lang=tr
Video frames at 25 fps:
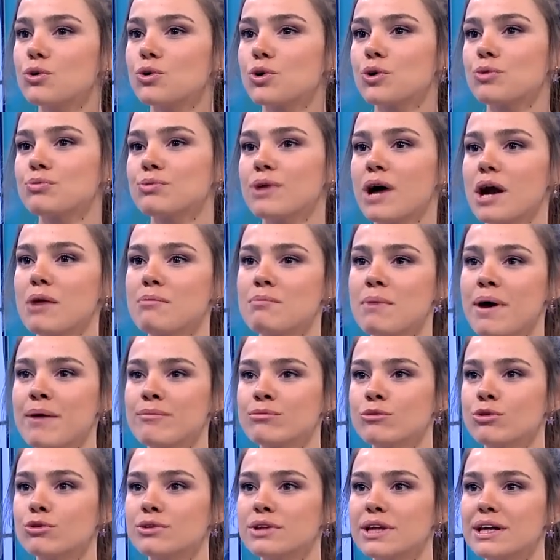Ne kurumlar
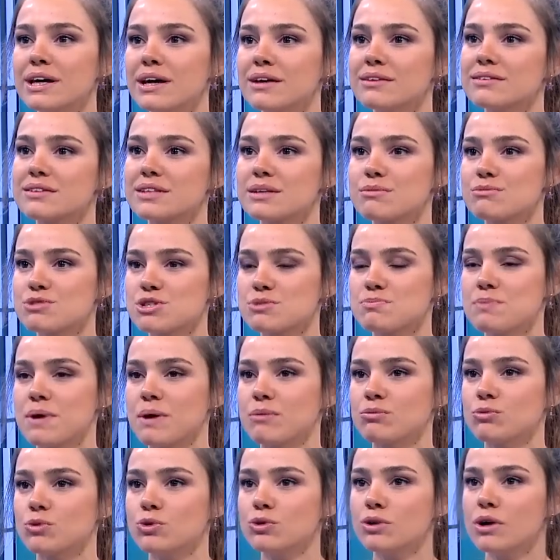memnun ne
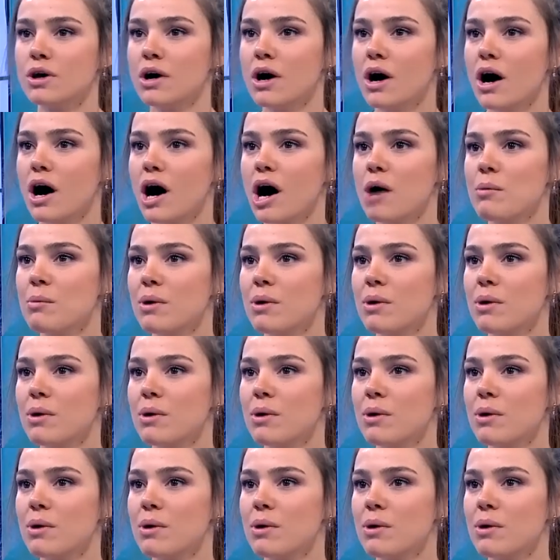yatırımcı memnun.